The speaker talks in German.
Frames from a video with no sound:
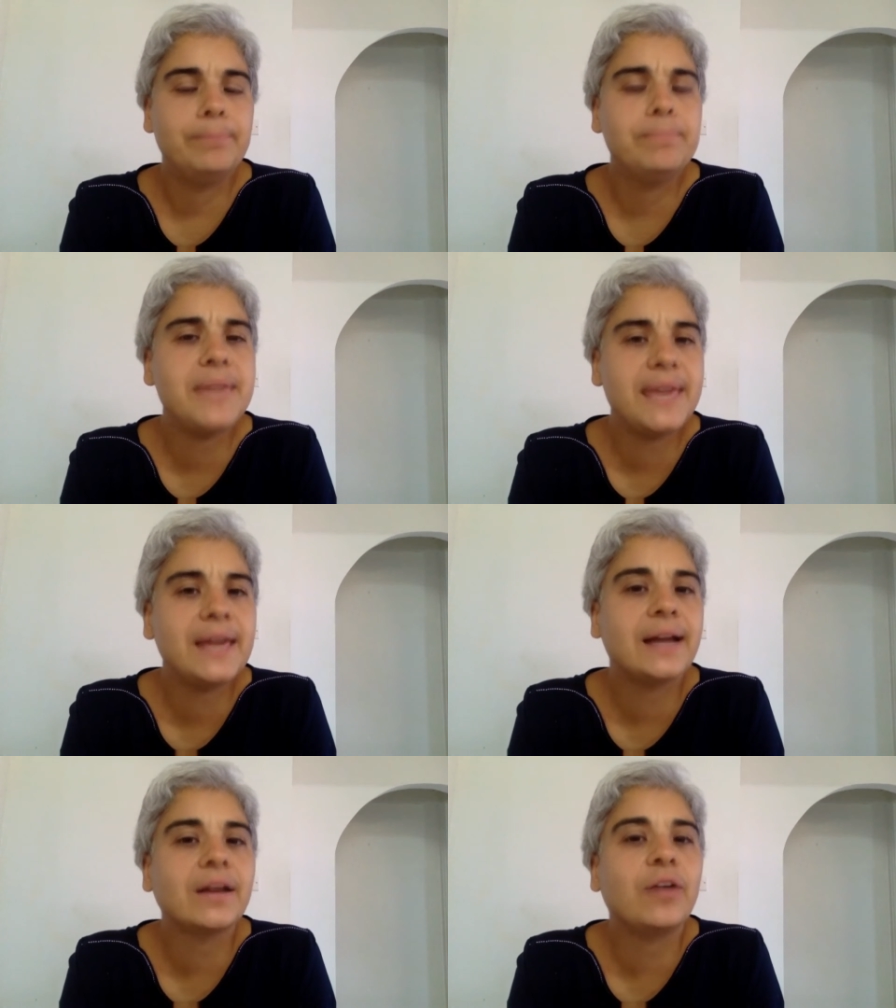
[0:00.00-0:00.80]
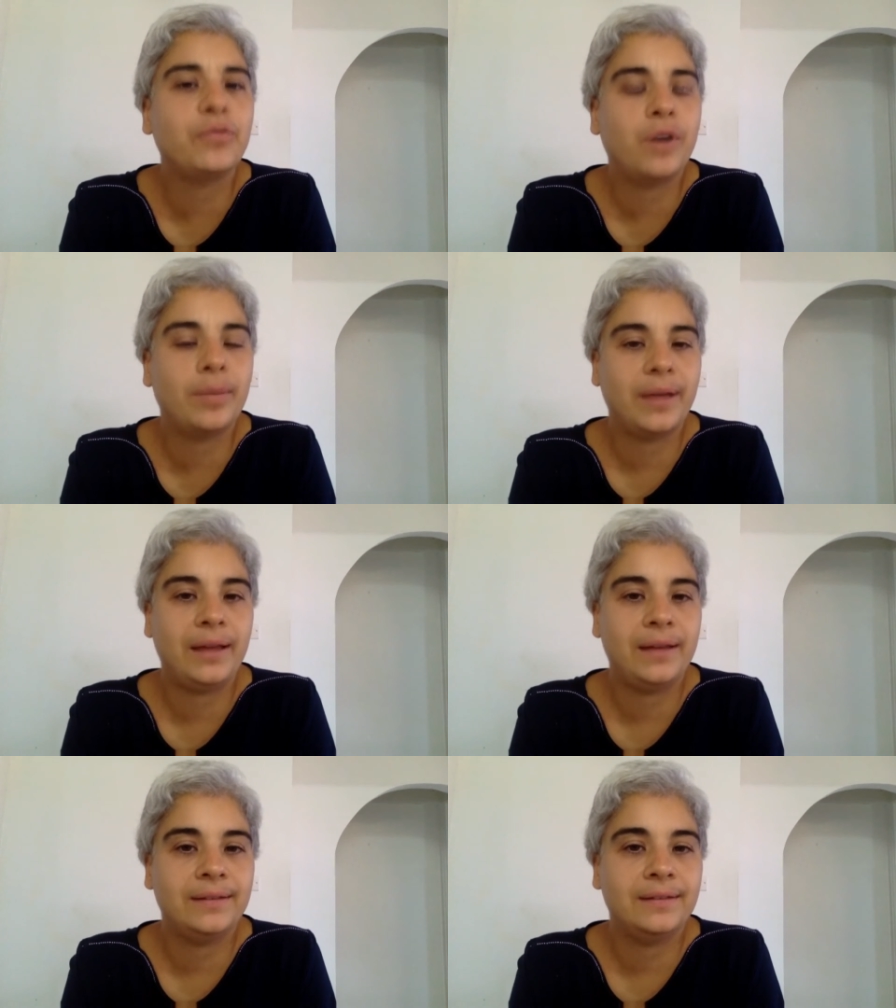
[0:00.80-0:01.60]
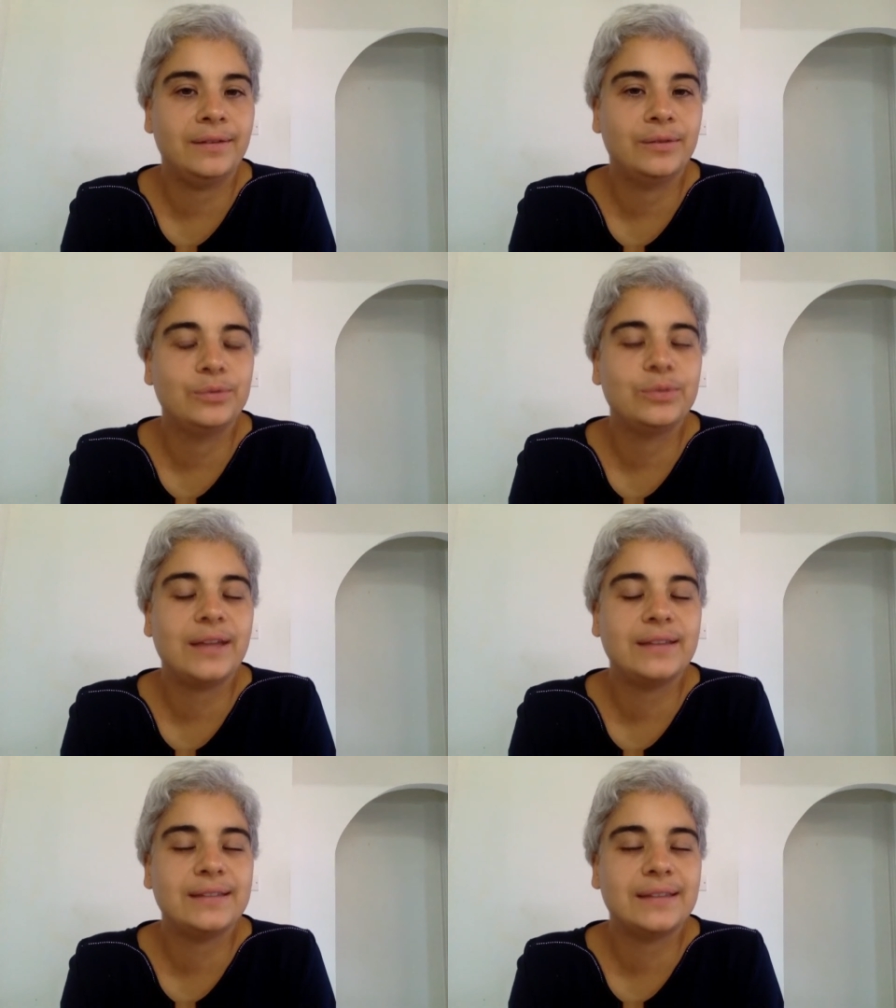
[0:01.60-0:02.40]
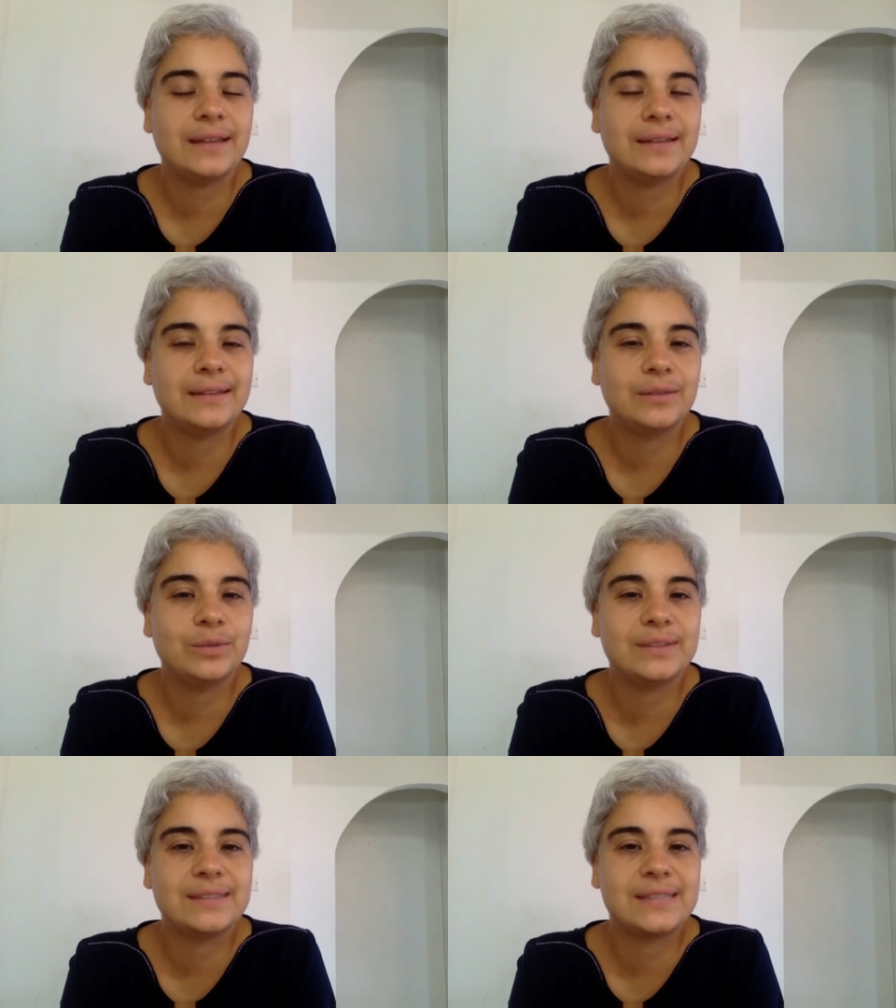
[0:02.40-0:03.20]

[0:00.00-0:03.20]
mega drauf vorbereitet. Und du hast jetzt gerade gesagt, du hast